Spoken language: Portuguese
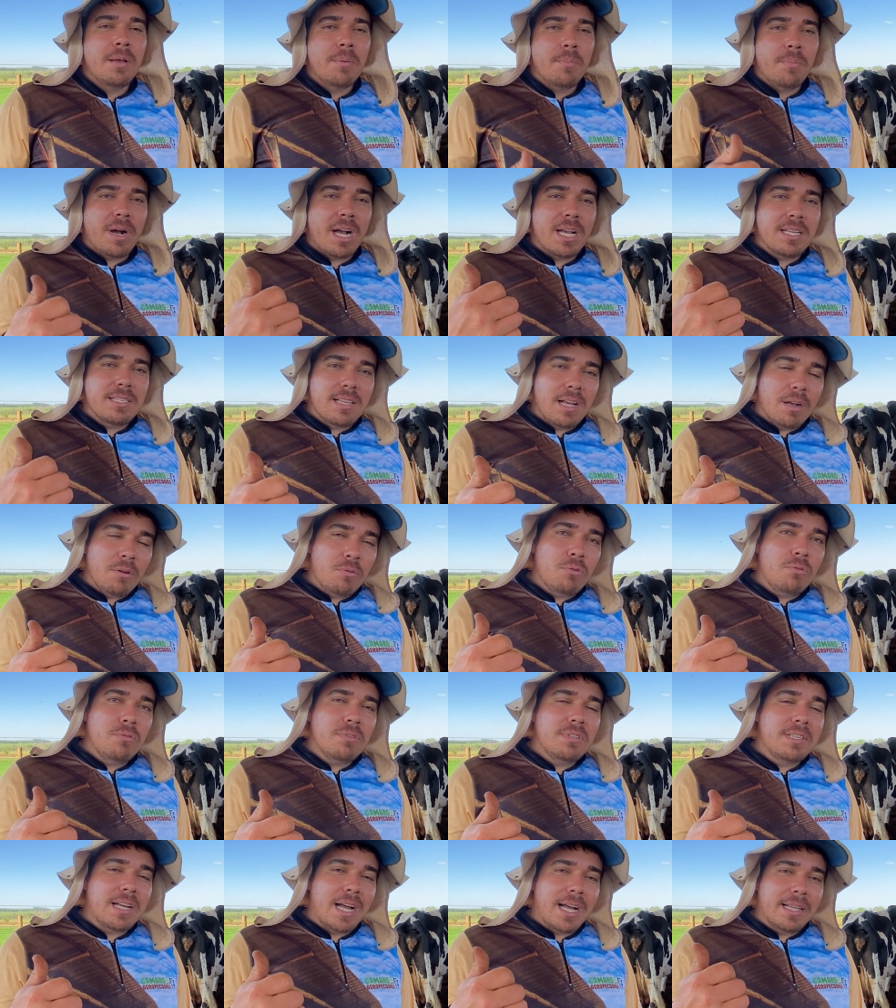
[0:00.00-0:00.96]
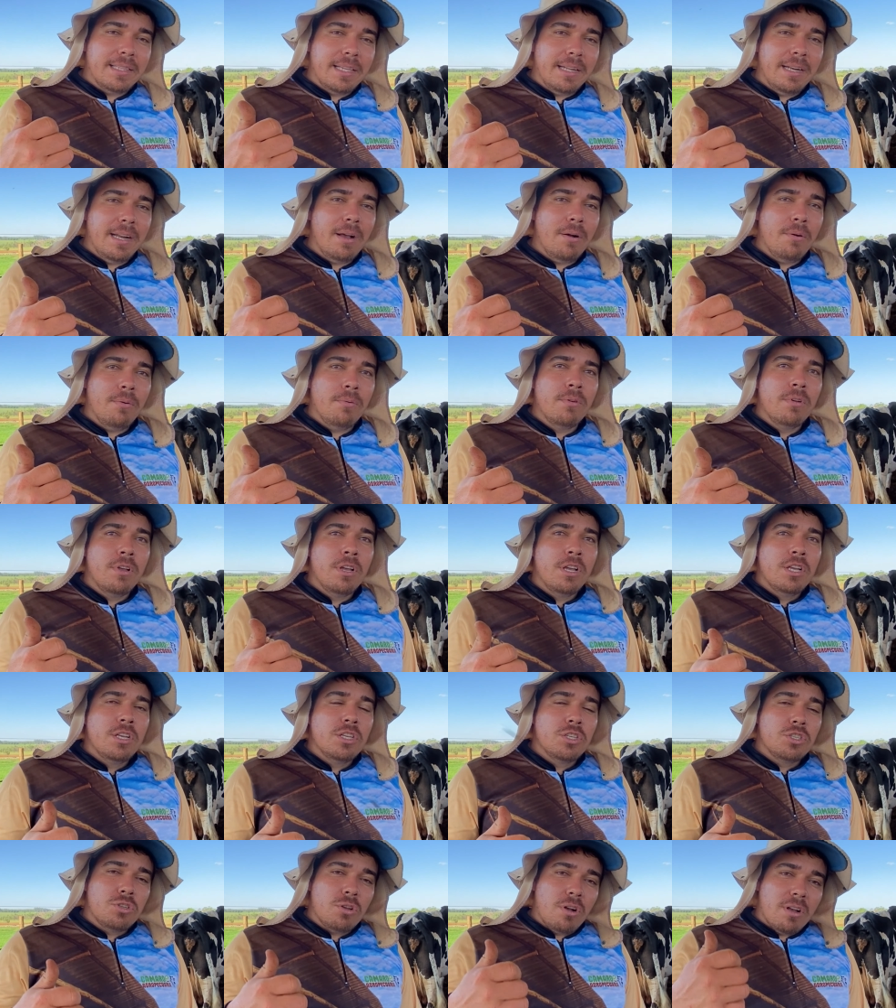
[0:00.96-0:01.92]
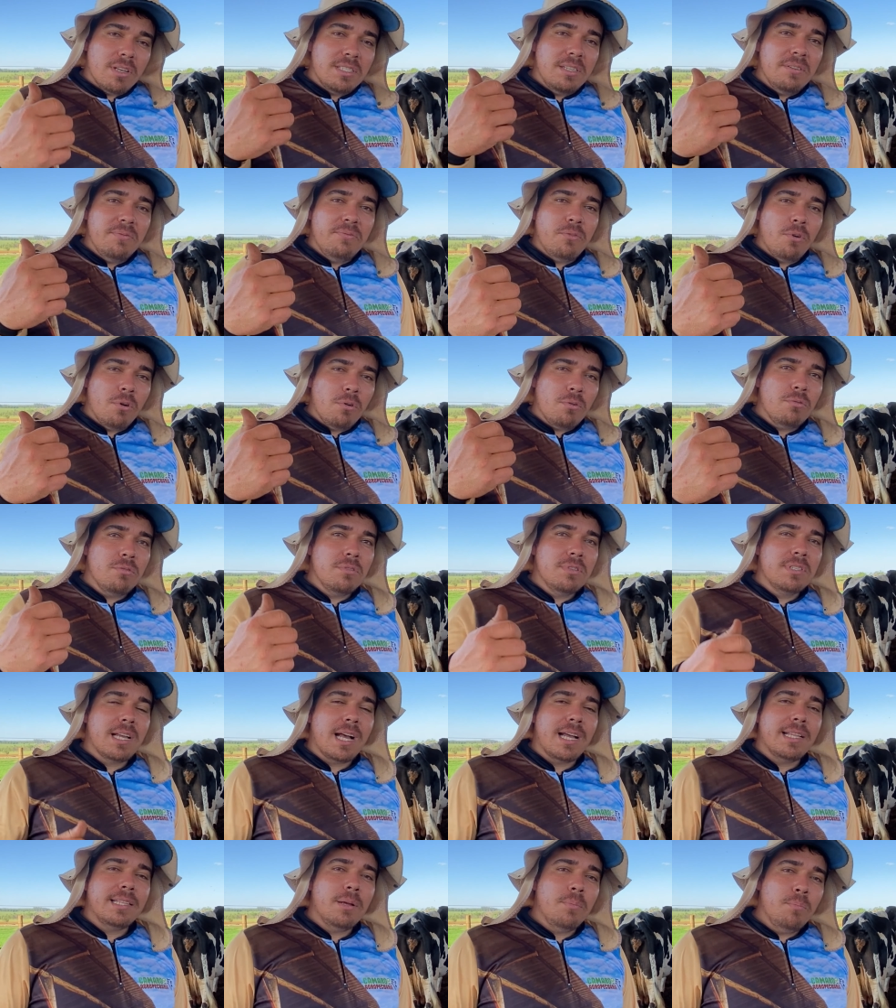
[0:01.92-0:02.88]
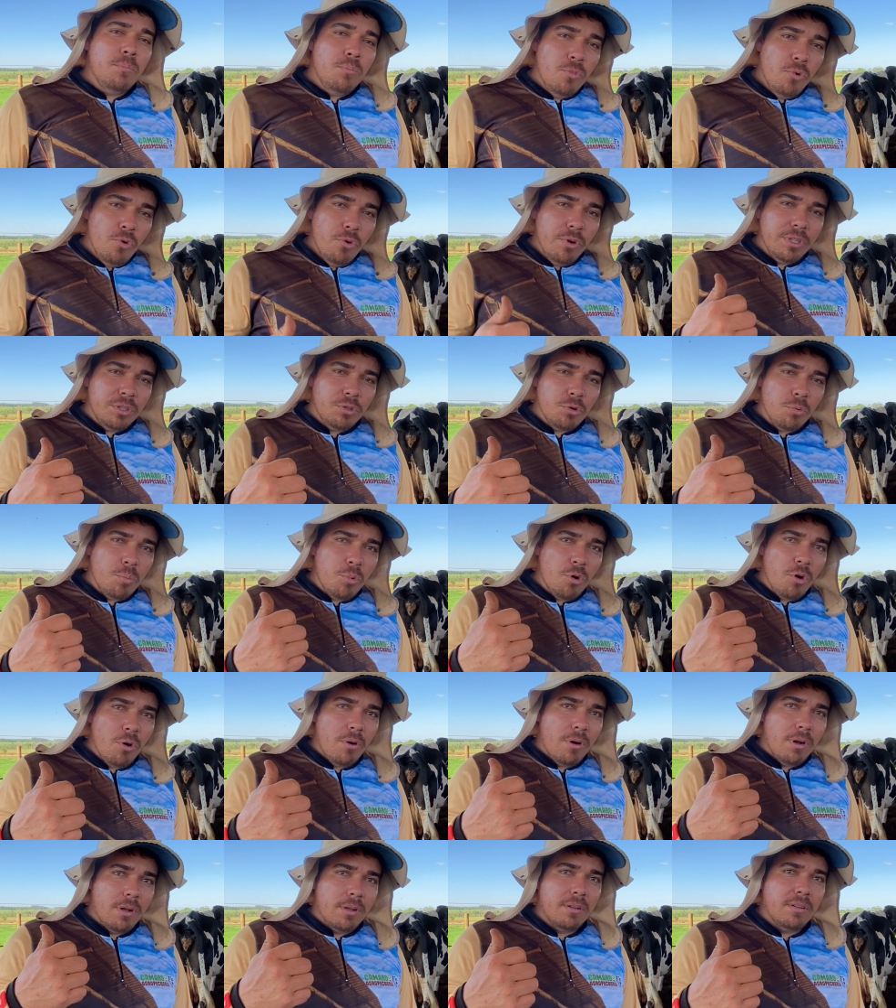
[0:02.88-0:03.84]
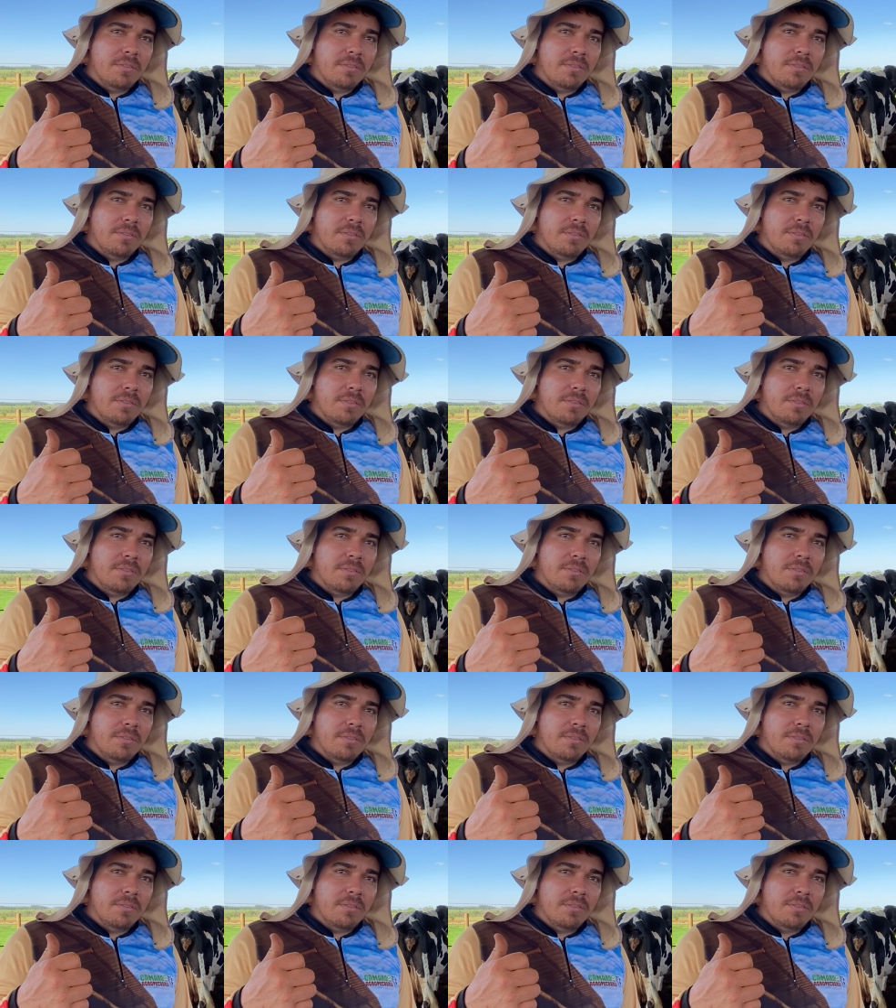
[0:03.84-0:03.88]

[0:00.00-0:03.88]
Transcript: Mas a cruzada não. Só se for cruzada muito boa,